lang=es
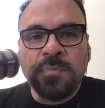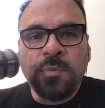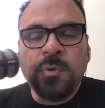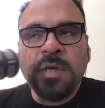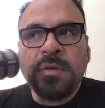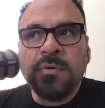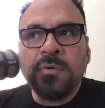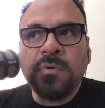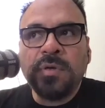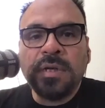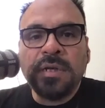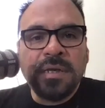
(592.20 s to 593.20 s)
pública
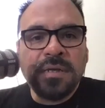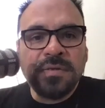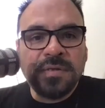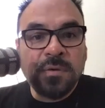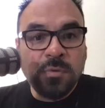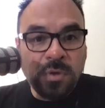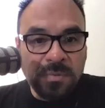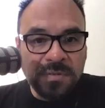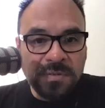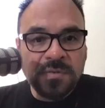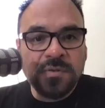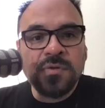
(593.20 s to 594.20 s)
ocurre este
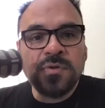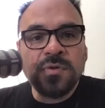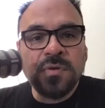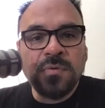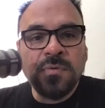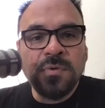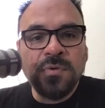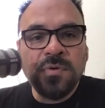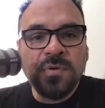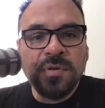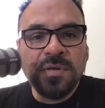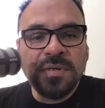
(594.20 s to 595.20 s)
jueves 18 de
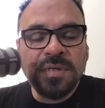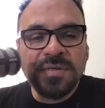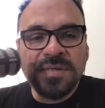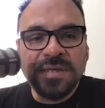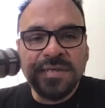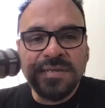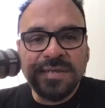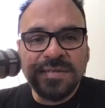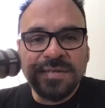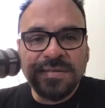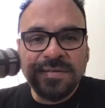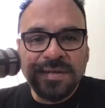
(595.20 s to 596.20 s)
junio de 6 a
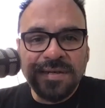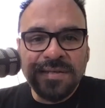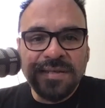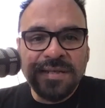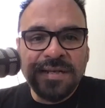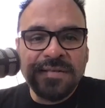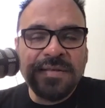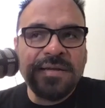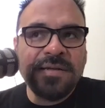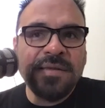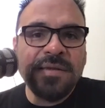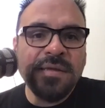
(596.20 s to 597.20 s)
7.30 de la
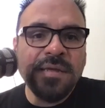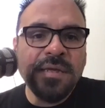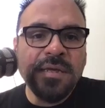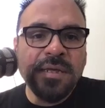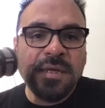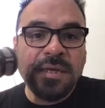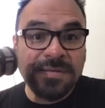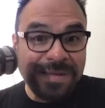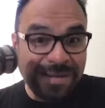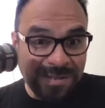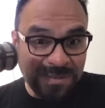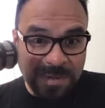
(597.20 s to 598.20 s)
tarde. ¿Es
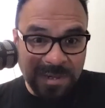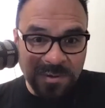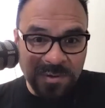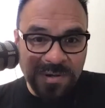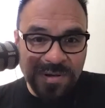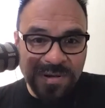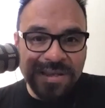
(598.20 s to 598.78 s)
en español?